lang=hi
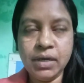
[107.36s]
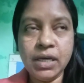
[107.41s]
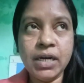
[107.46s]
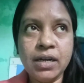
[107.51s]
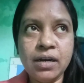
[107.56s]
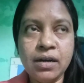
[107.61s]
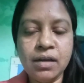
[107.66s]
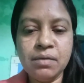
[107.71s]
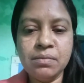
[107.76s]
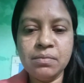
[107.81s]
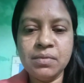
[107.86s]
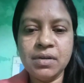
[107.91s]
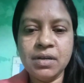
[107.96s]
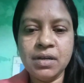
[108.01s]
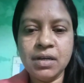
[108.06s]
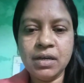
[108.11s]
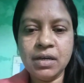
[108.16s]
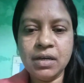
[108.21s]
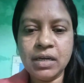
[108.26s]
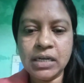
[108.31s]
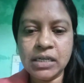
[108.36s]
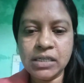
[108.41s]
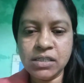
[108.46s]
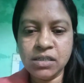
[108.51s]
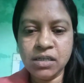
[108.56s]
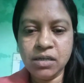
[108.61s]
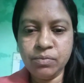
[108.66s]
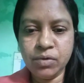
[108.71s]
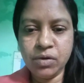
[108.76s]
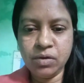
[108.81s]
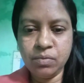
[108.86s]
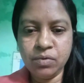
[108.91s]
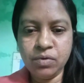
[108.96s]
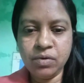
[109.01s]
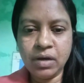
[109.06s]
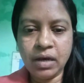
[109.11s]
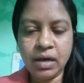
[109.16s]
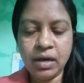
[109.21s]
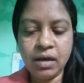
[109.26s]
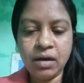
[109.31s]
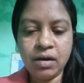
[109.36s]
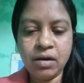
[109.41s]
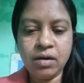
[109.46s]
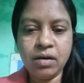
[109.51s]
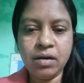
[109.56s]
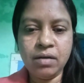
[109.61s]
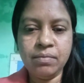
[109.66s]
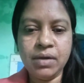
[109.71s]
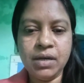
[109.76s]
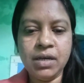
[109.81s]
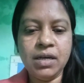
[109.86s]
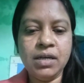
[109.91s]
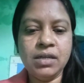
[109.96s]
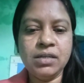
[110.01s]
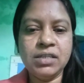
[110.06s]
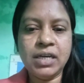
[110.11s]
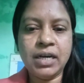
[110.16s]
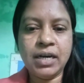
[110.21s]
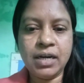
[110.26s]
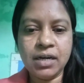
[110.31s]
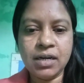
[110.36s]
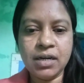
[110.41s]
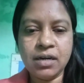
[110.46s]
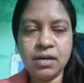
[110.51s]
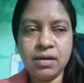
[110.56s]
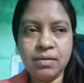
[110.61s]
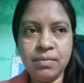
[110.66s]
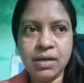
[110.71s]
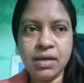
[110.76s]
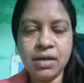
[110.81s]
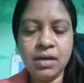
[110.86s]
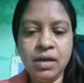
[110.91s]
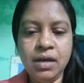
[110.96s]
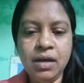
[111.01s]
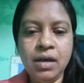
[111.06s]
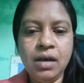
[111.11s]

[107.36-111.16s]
मेरा नाम रजनी मुर्मू है और मैं झारखंड में